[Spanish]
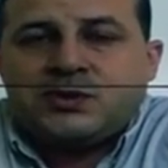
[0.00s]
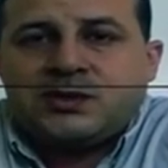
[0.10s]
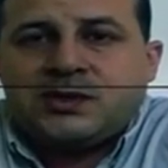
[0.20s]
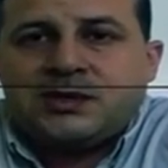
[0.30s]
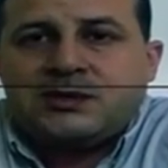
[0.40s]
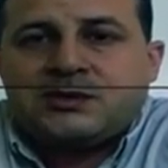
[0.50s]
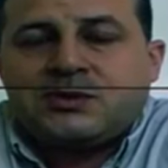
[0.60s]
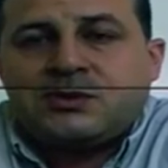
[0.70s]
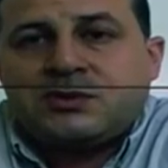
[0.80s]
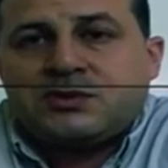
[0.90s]
en
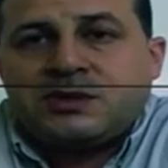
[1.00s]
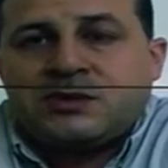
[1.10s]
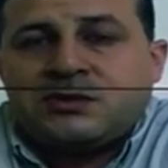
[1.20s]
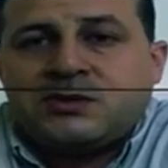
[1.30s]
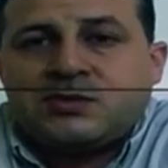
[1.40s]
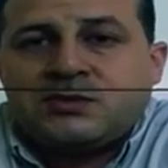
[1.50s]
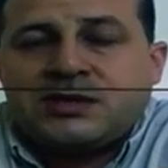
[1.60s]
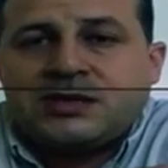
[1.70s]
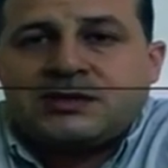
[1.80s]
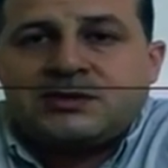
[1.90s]
todos los medios de
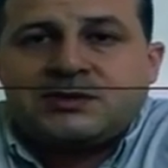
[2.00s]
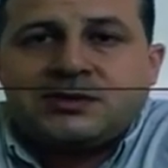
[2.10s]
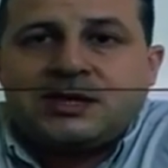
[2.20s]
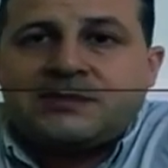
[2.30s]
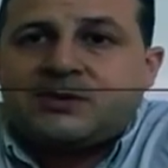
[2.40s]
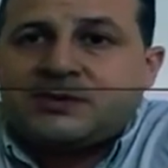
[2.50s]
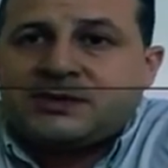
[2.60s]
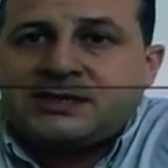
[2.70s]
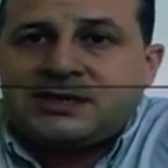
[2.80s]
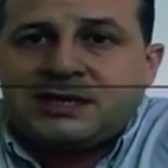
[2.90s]
comunicación a la provincia
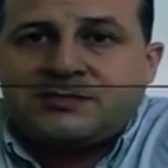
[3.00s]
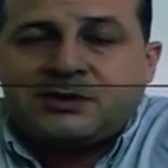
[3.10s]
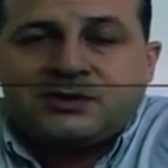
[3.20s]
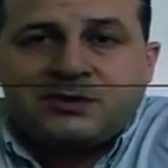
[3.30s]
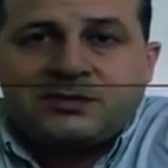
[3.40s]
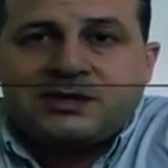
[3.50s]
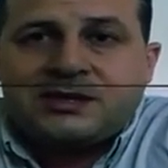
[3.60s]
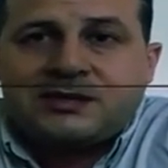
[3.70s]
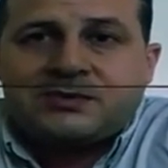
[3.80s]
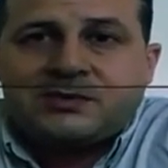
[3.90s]
de Napo, al nombre de la
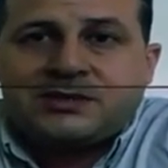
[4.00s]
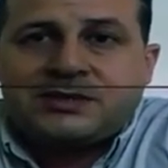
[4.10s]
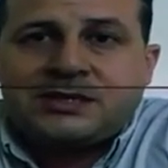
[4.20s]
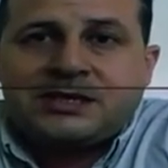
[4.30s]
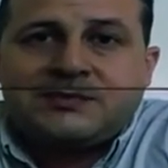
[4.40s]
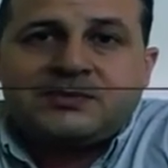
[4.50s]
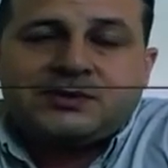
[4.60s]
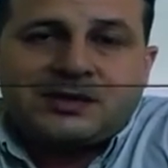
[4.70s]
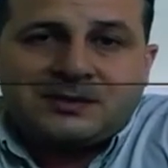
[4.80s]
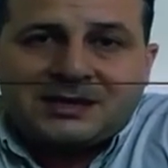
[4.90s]
provincia de Napo, y
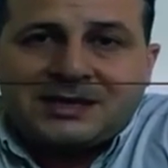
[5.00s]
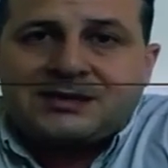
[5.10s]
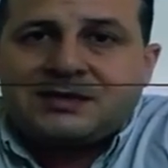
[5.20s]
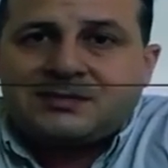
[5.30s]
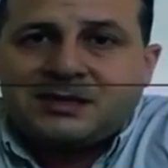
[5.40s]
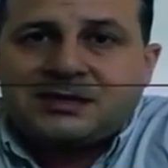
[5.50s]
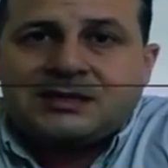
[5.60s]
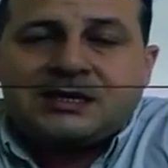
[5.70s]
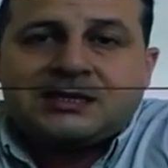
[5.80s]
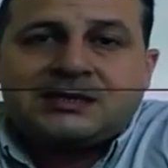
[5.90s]
evidentemente
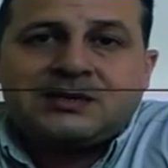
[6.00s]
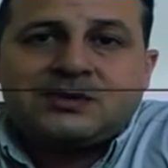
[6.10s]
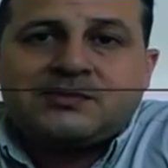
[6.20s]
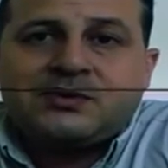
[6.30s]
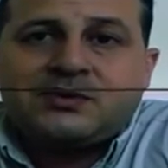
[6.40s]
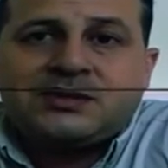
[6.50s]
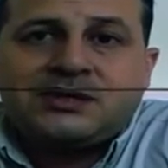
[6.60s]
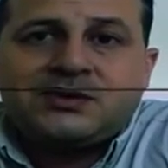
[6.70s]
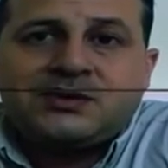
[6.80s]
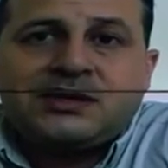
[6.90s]
al ser una provincia
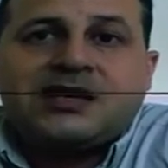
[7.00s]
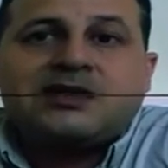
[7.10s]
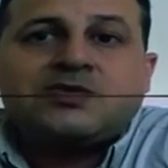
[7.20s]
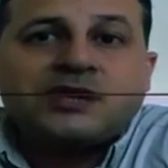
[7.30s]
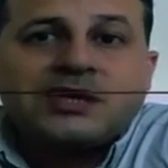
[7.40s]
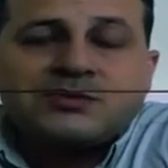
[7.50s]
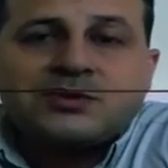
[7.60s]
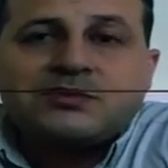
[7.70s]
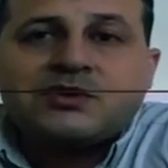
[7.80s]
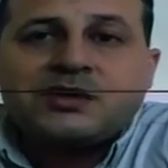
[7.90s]
donde el turismo es
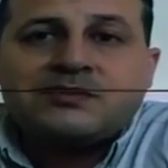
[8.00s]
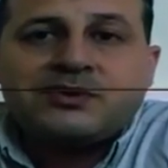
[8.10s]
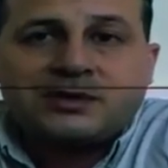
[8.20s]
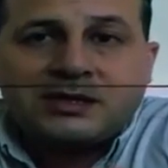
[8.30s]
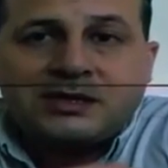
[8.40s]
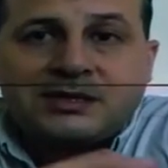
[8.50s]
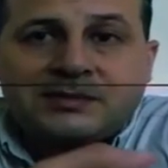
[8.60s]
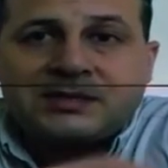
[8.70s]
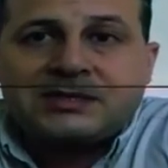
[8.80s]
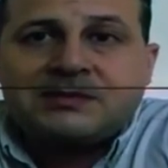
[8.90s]
muy importante,
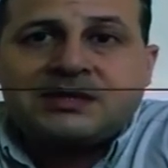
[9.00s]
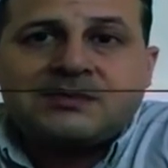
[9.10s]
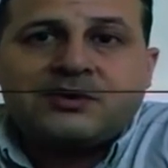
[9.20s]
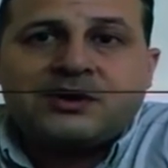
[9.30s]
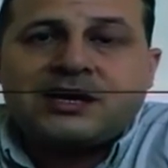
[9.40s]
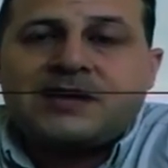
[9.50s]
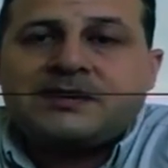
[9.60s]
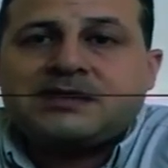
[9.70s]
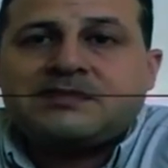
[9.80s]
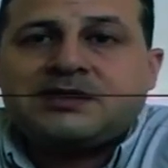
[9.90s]
precisamente por lo que acabas de
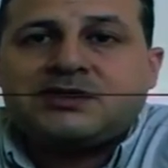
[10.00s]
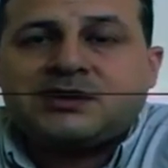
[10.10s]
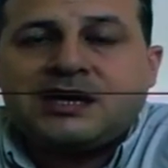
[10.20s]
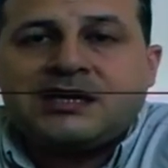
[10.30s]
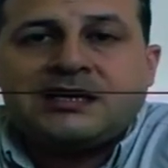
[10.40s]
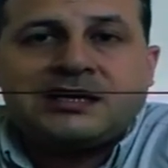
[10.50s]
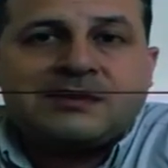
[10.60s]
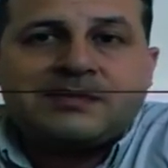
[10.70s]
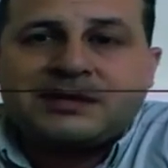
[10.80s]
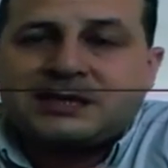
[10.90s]
mencionar, el tema
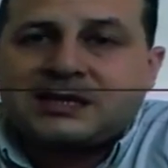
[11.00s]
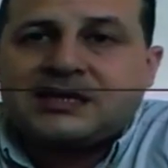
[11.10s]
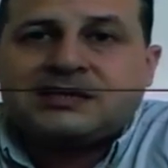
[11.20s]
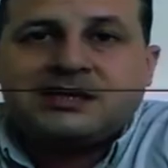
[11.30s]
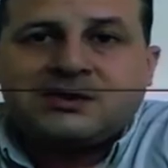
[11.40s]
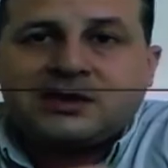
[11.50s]
paisajístico, la